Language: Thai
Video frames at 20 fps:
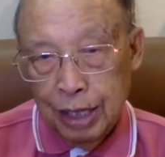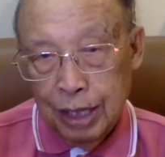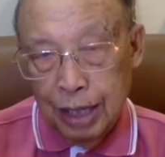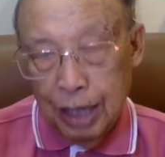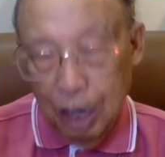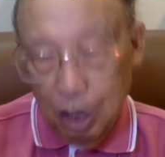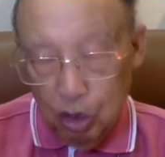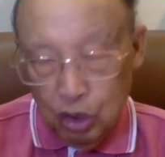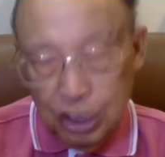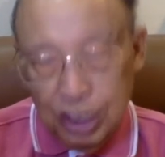
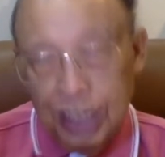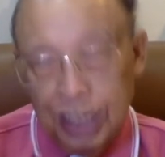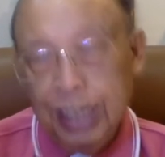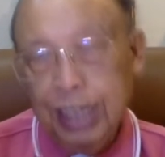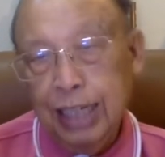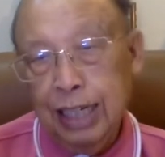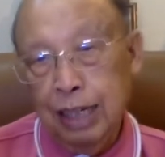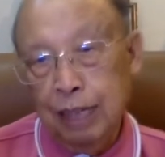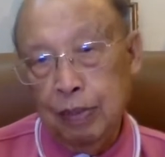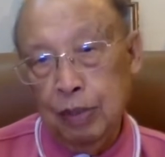เขาเสียน
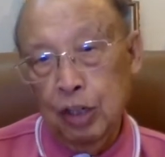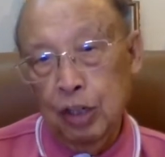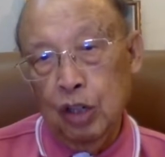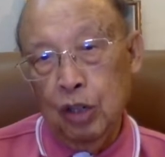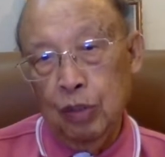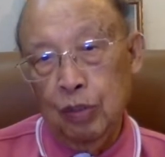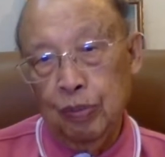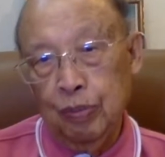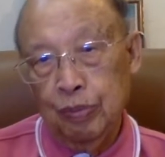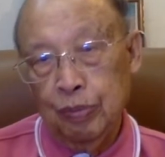อีกพี่น้อง
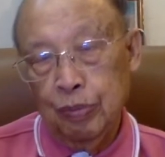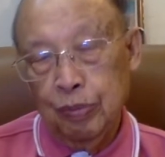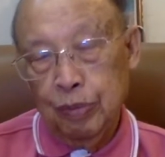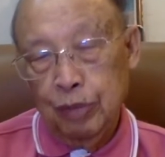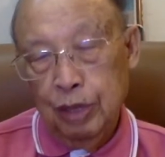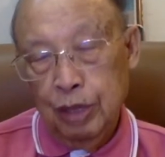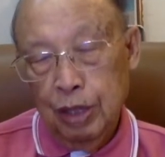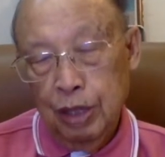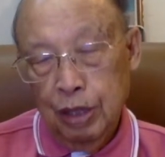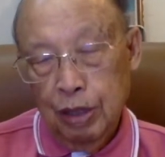
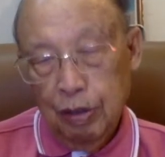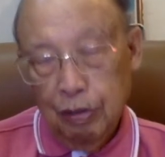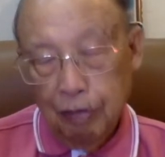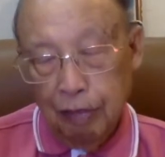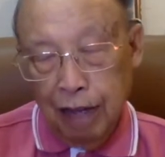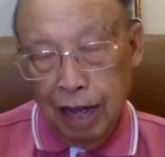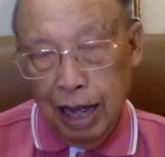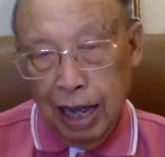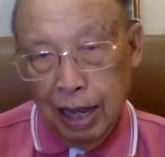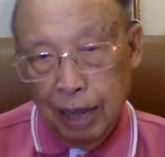
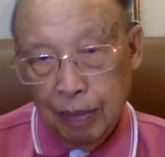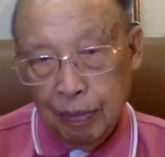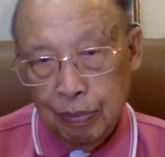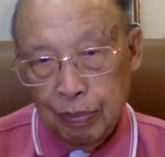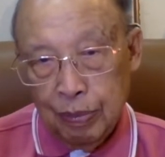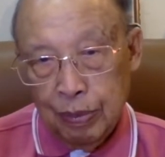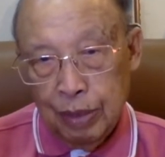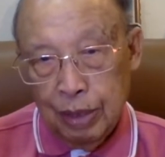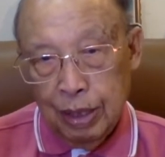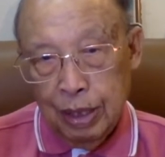ว่า
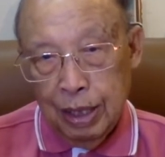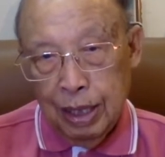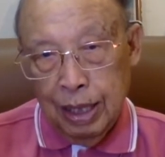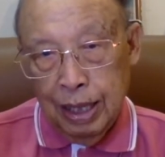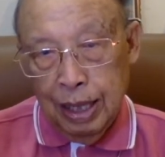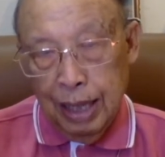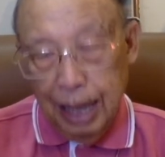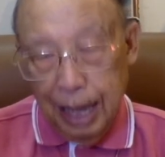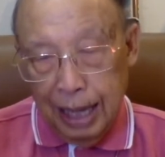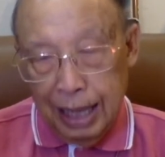
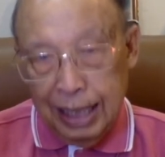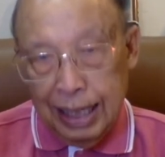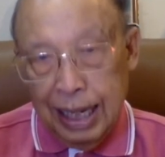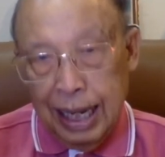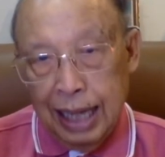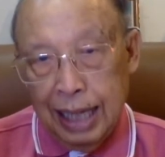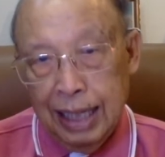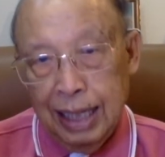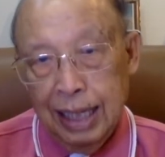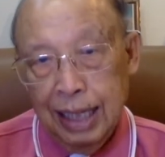อันใด
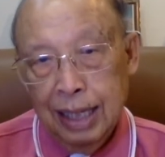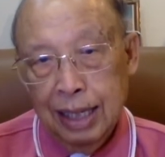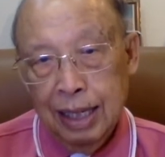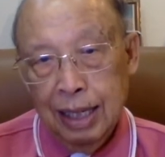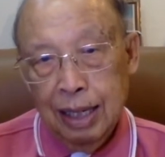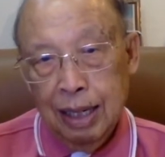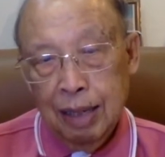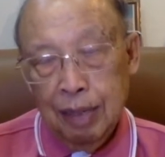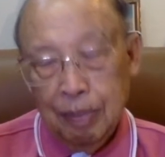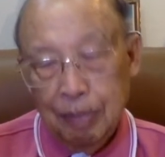
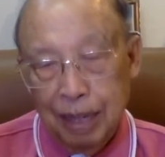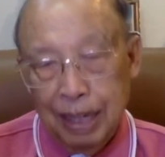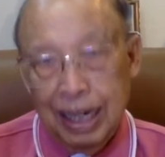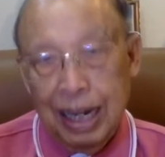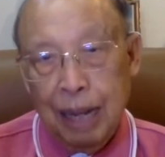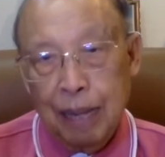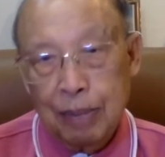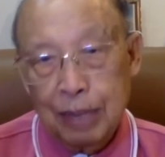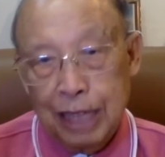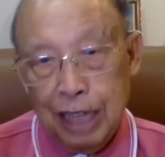เมน
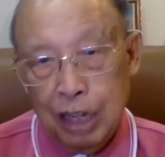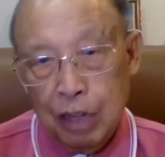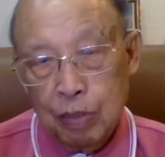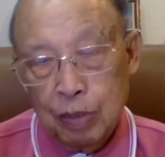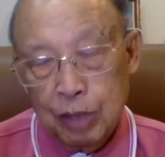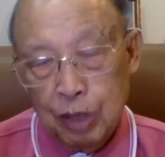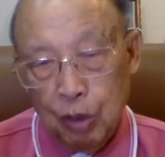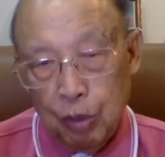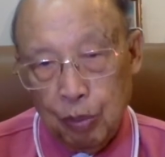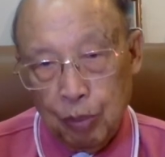น้ำพระทัยของพ
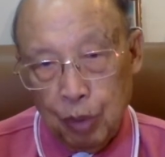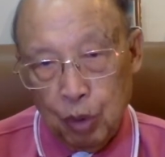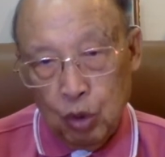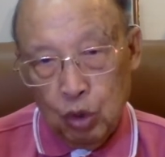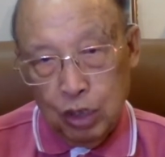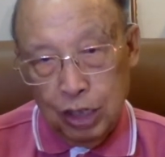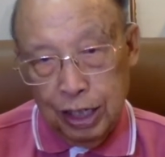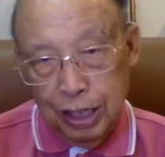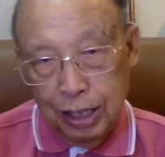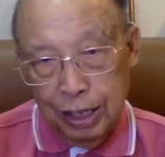ระเจ้าปรากฏ
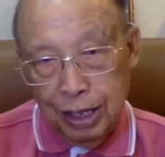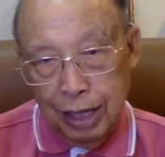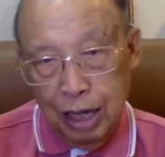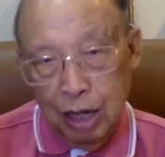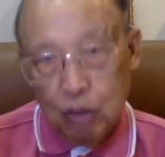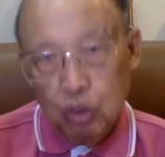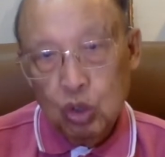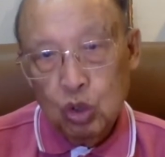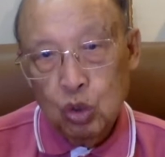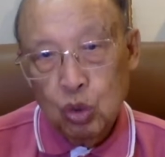นั้น
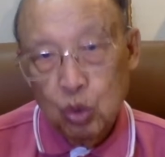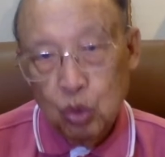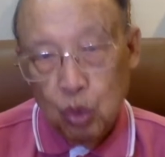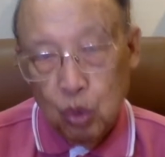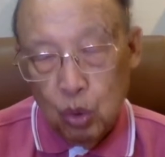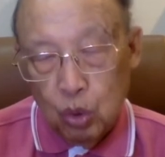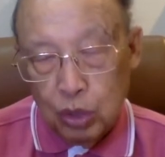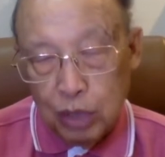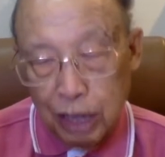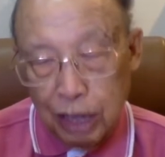เขา
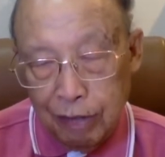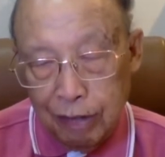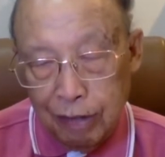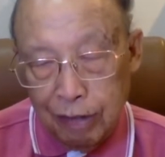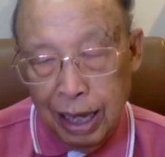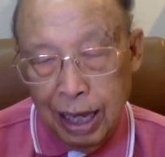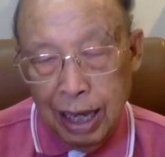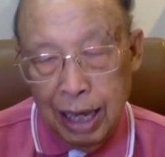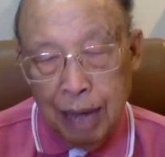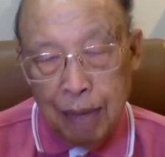หูจักว่า
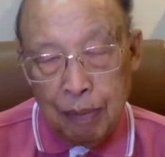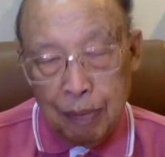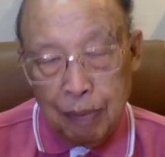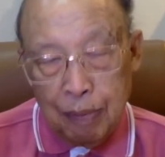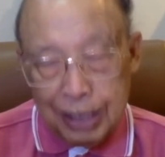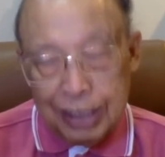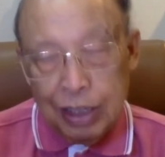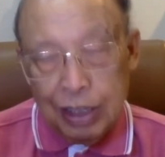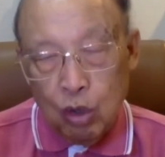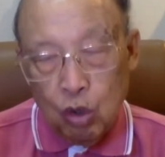พระ
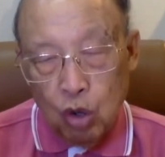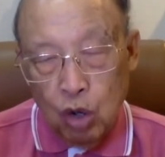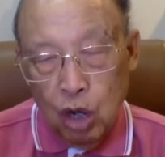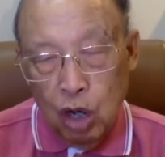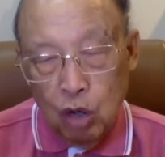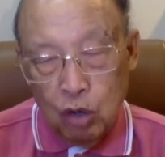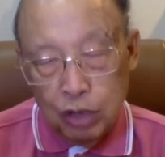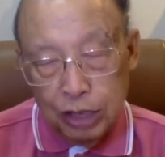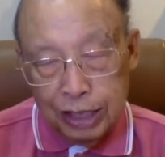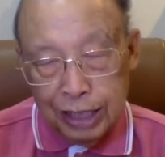เจ้าของ
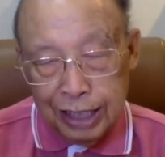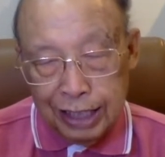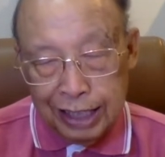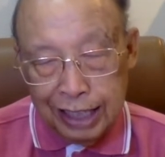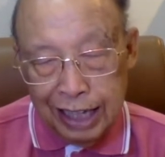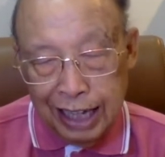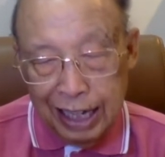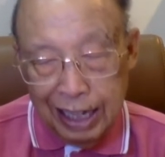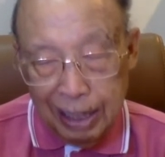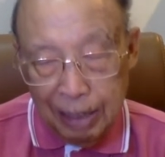เฮานี่ ตั้งแต่
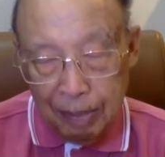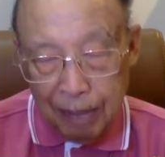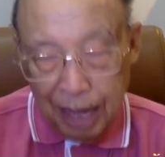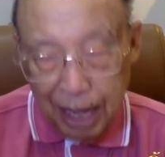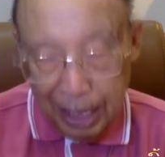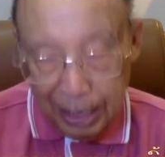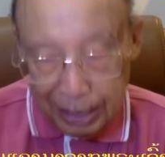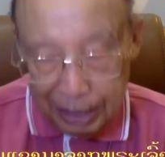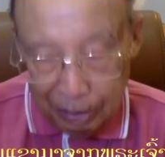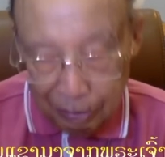ใดใดมา
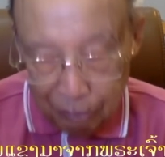อาจารย์